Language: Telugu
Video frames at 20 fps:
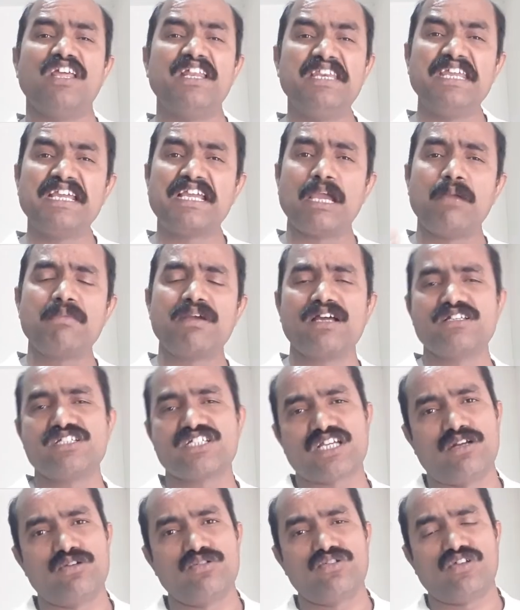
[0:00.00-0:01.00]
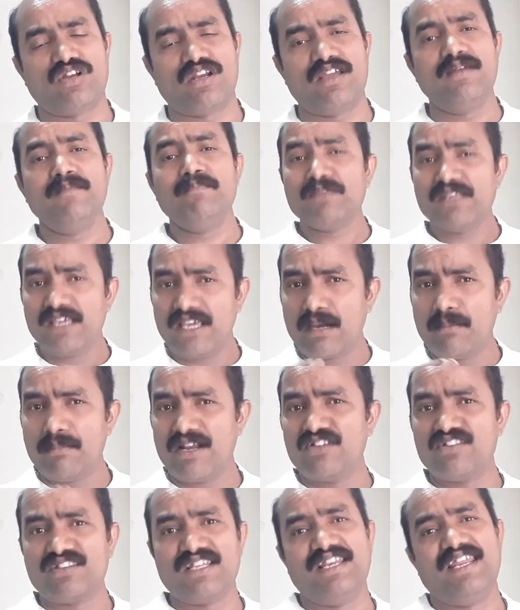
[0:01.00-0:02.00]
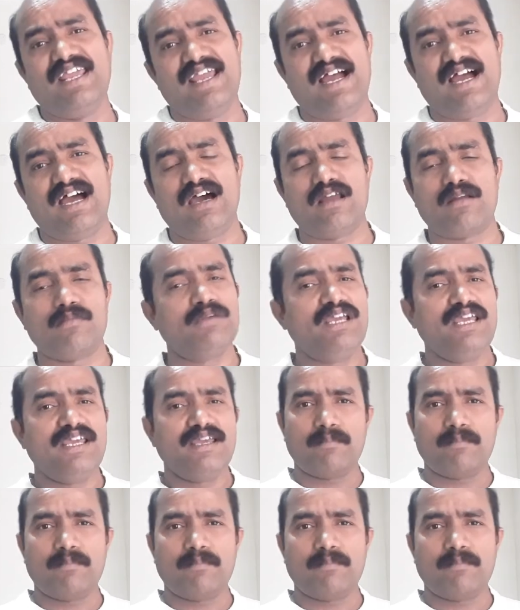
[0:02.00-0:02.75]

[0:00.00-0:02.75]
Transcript: ఎన్ని కెమికల్స్ కలుగుతున్నాయి ఇక మనం తినే ఆహారం